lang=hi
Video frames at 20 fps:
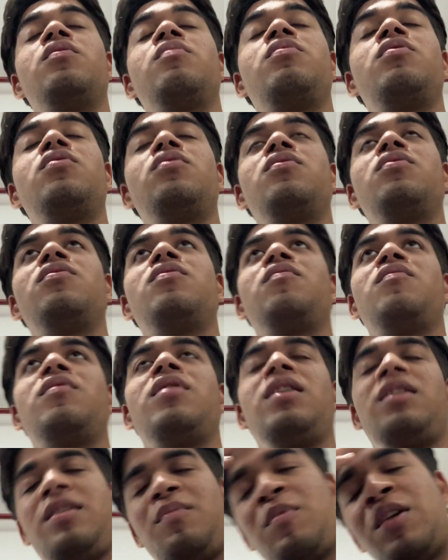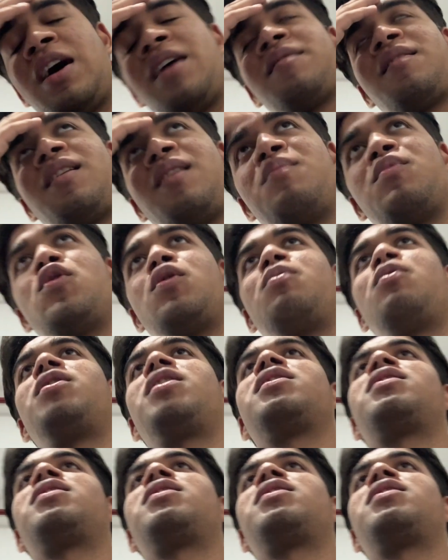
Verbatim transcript: ब्लू अरे मैं यार साला बोल बोल के